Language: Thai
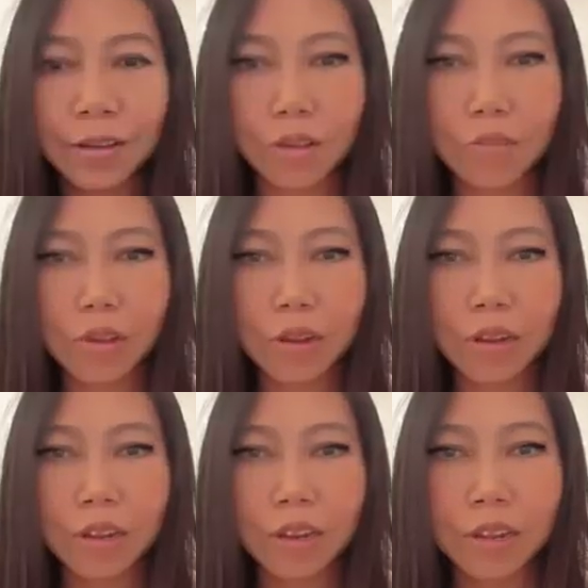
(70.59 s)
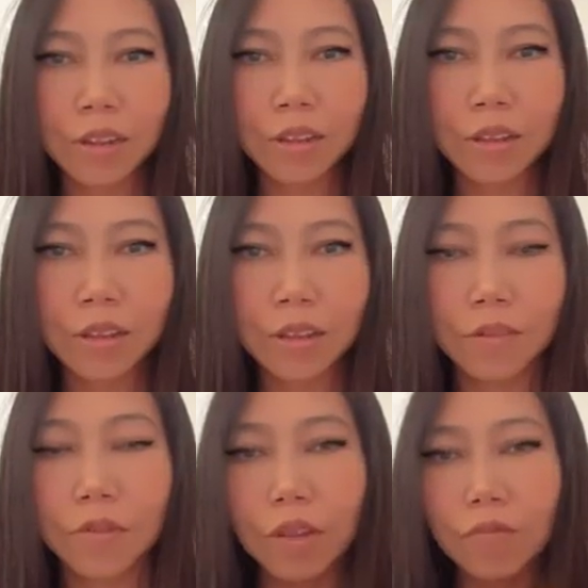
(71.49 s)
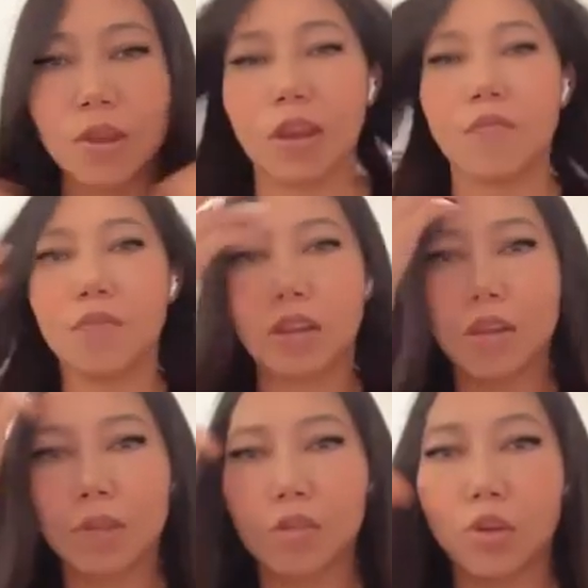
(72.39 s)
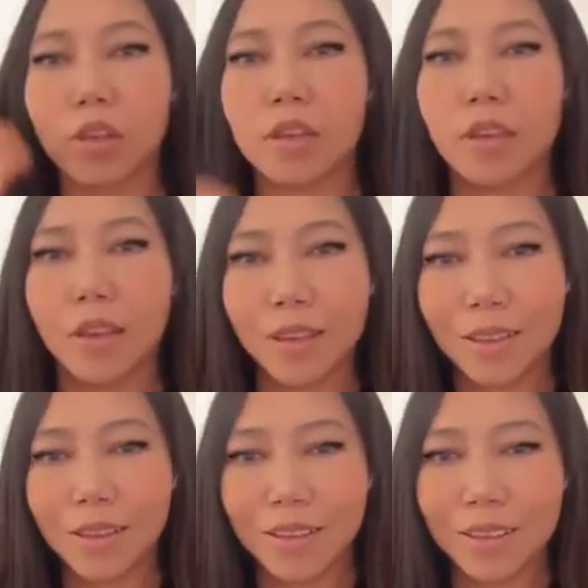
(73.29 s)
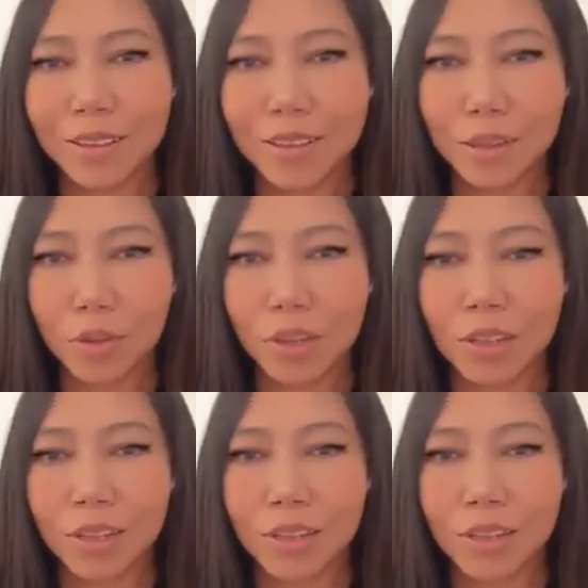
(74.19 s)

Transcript: เอฟเฟกตรงไหนดีเอเอฟเฟกเอฟเฟกนี้ไม่สวยดีสวยดี